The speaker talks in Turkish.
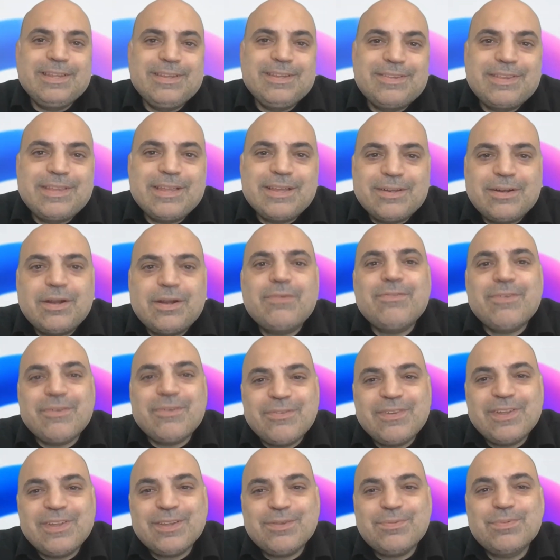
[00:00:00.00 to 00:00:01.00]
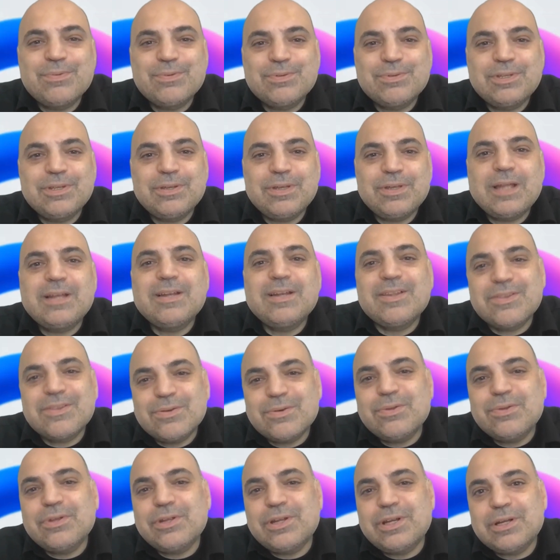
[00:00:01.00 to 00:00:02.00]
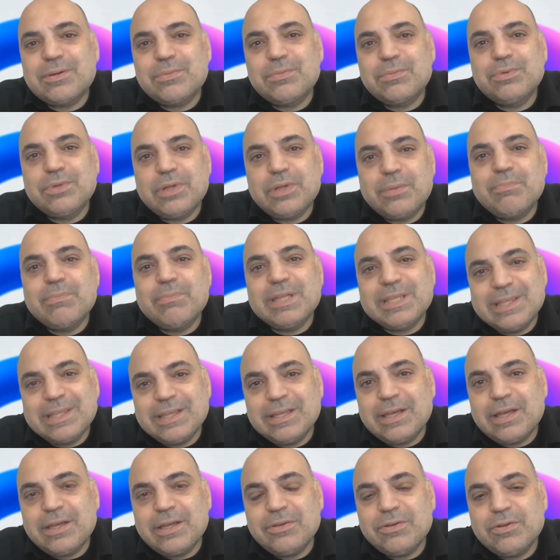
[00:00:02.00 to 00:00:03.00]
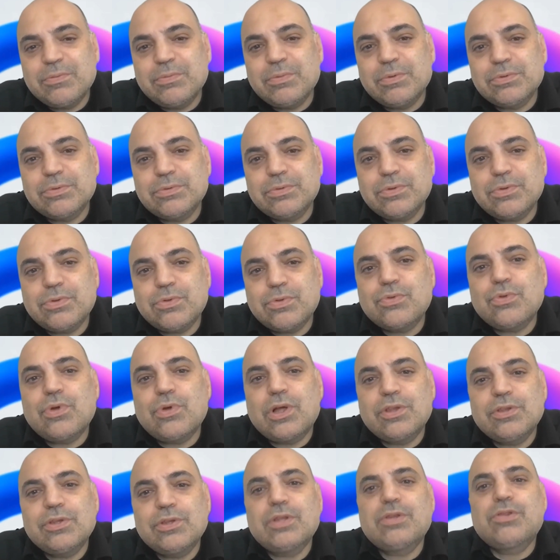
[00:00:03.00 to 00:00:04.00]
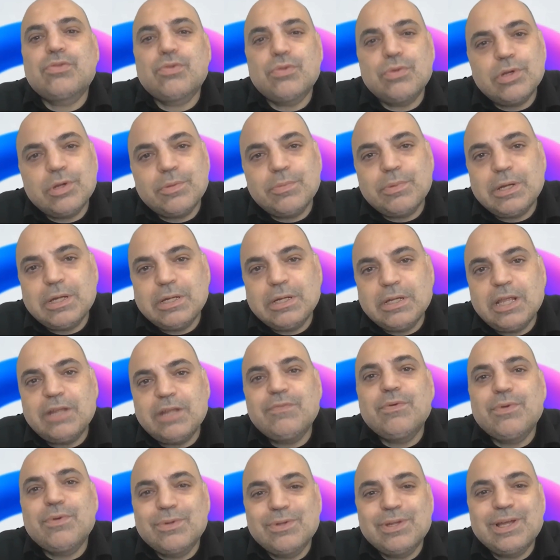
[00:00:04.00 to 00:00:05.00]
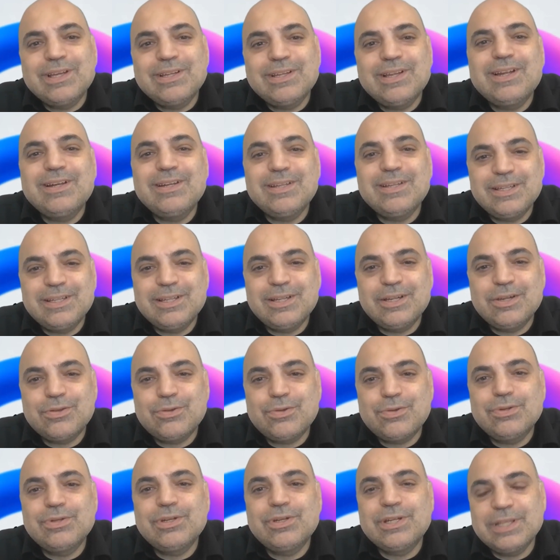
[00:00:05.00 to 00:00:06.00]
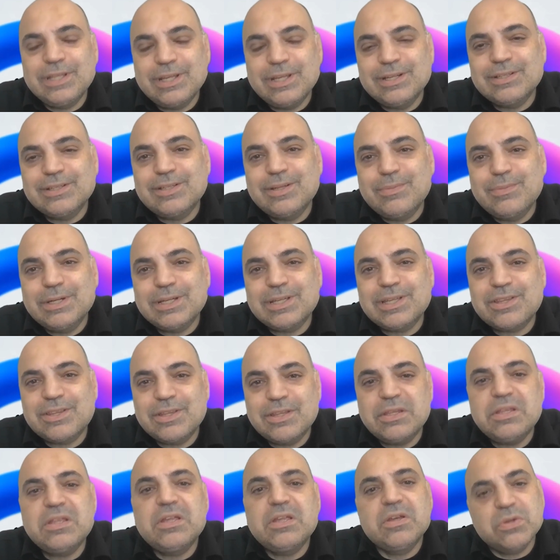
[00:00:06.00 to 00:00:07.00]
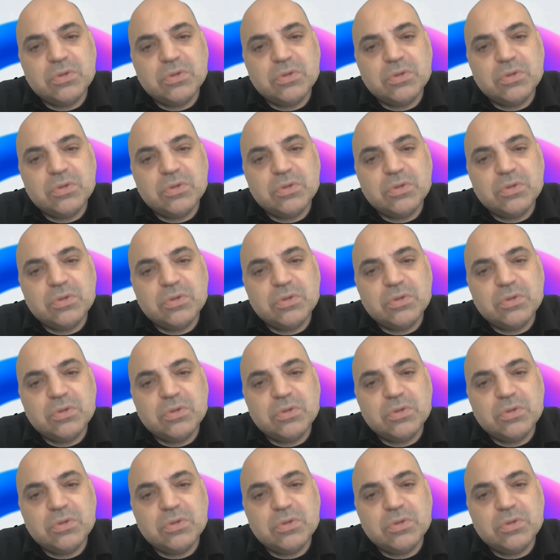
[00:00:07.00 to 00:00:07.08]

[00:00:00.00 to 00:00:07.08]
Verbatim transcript: Instagram ve Facebook'ta yerleşik olarak bulunan Meta AI robotu şu anda son haberler ve olaylarla ilgili soruları yanıtlamak için